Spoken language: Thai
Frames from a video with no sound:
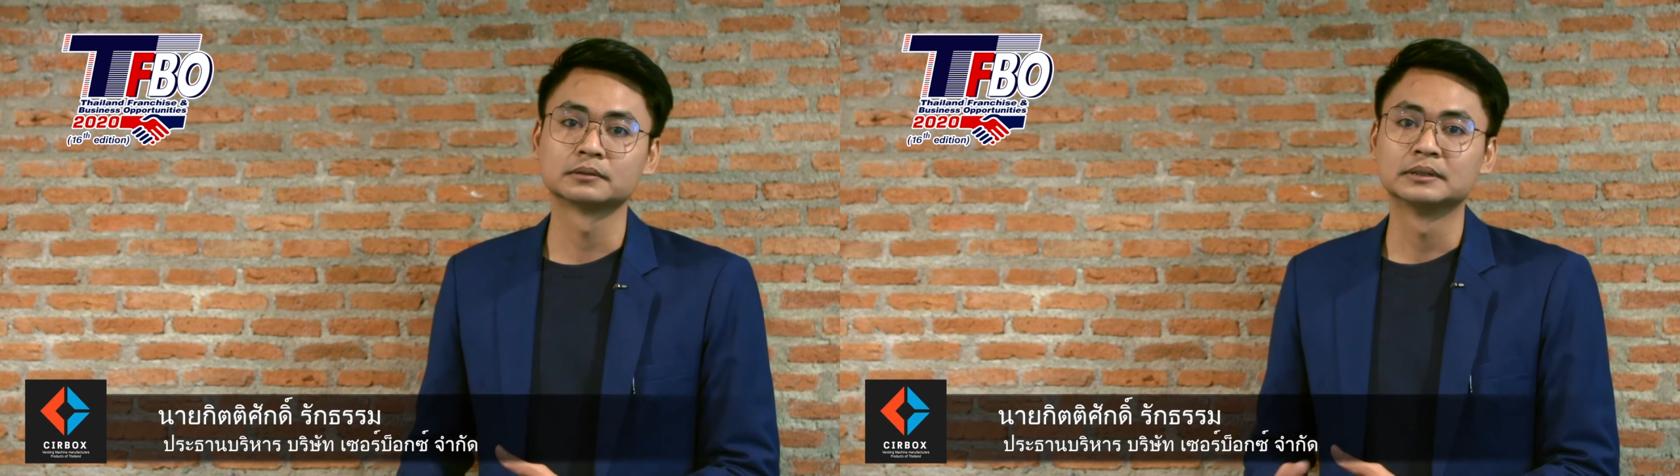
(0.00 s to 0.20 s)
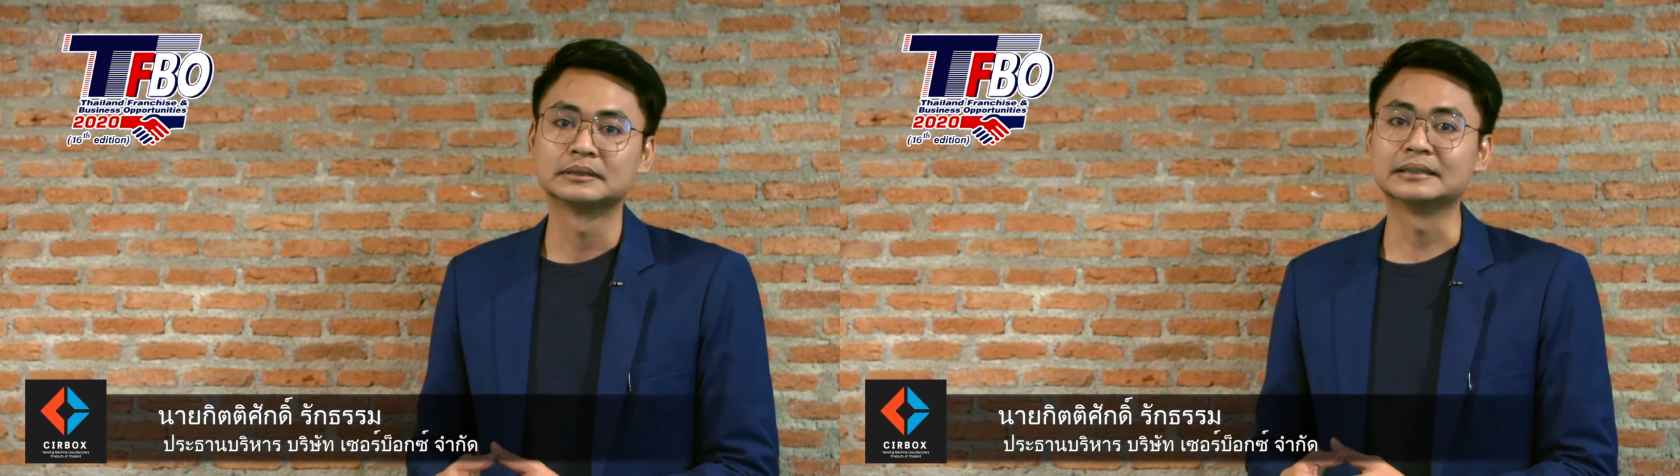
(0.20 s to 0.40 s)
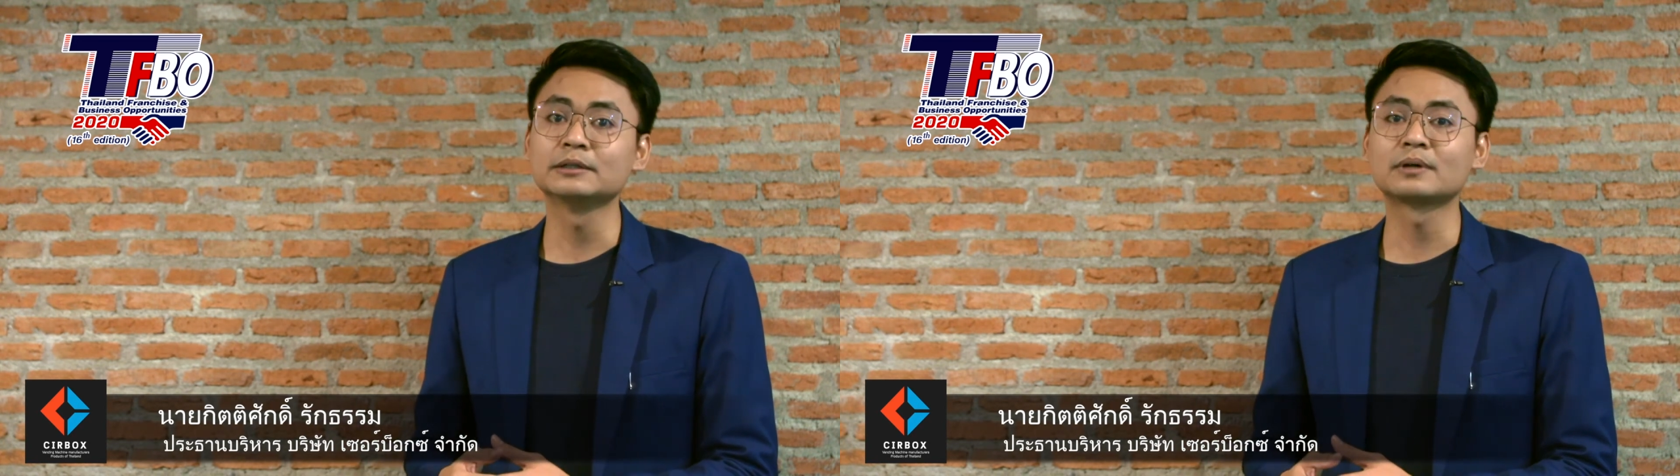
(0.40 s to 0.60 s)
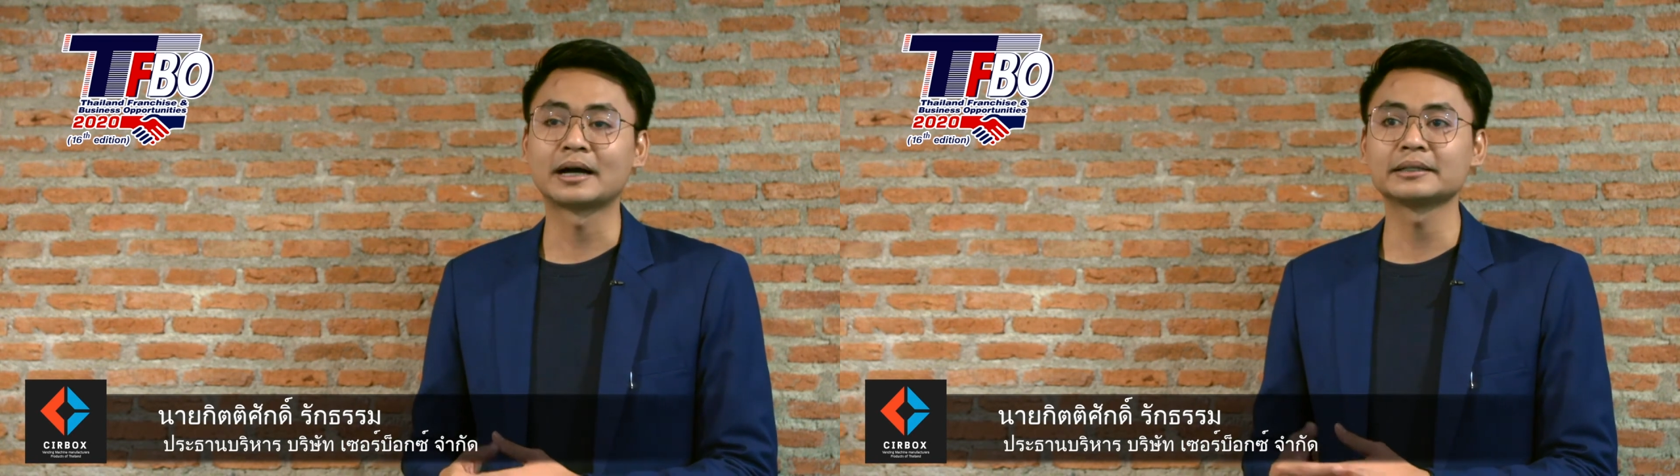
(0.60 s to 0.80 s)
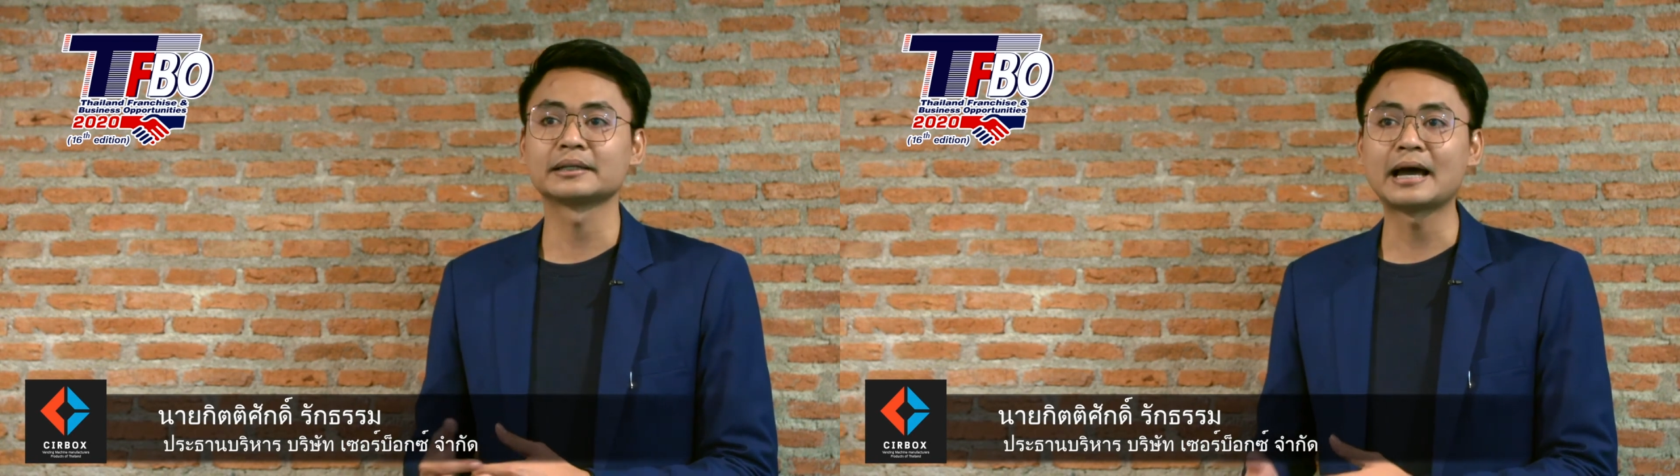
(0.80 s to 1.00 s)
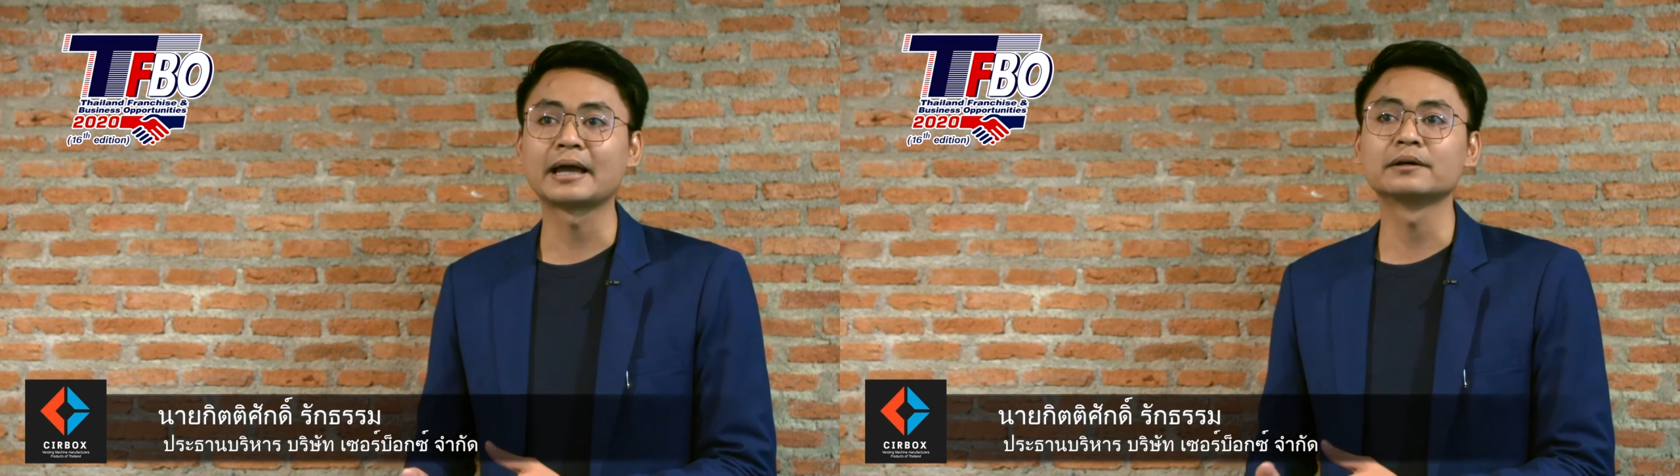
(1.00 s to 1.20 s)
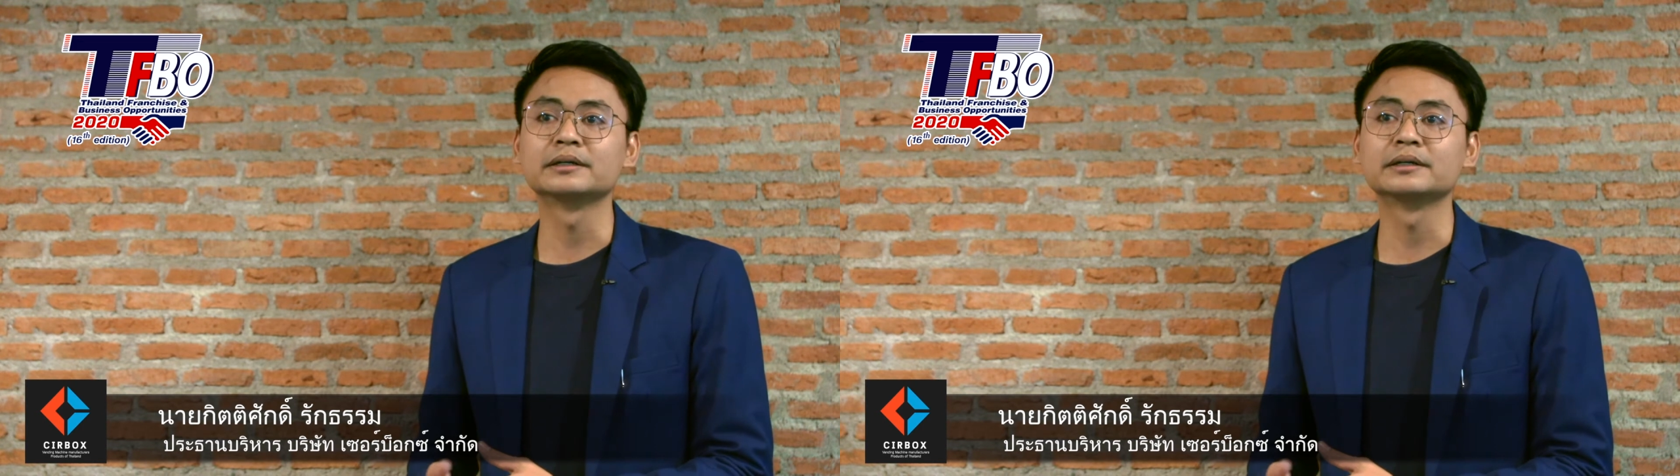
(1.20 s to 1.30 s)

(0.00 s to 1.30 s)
สิ่งที่ลูกค้าจะได้ก็คือ